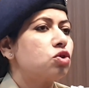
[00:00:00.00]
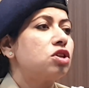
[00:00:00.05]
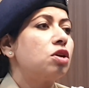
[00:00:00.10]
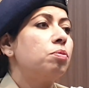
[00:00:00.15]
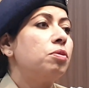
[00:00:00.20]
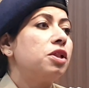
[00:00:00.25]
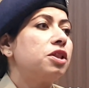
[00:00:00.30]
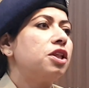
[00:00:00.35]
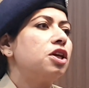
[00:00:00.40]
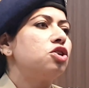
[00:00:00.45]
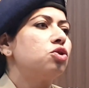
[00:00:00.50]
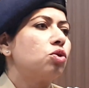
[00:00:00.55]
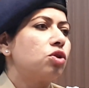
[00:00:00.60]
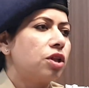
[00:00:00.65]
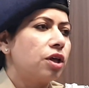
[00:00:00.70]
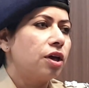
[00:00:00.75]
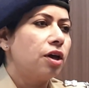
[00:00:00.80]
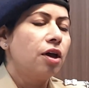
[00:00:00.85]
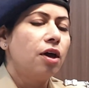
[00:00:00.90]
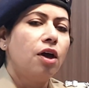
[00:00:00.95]
उससे मिलते
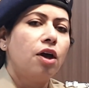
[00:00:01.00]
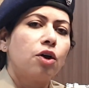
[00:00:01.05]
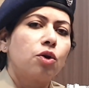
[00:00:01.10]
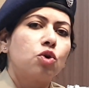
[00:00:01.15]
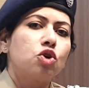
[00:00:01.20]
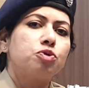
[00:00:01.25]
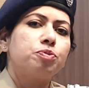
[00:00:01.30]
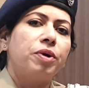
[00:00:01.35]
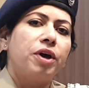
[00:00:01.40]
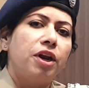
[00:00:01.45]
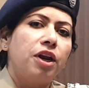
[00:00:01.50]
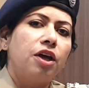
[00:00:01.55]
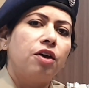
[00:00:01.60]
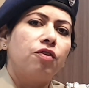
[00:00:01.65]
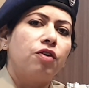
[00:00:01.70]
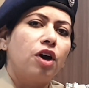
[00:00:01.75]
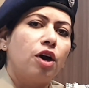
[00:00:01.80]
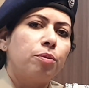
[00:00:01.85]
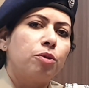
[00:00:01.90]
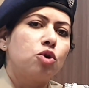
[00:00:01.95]
जुलते कुछ पहने
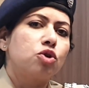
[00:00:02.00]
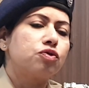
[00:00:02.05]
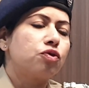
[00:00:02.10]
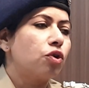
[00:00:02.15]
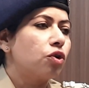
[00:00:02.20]
हुए हमें उस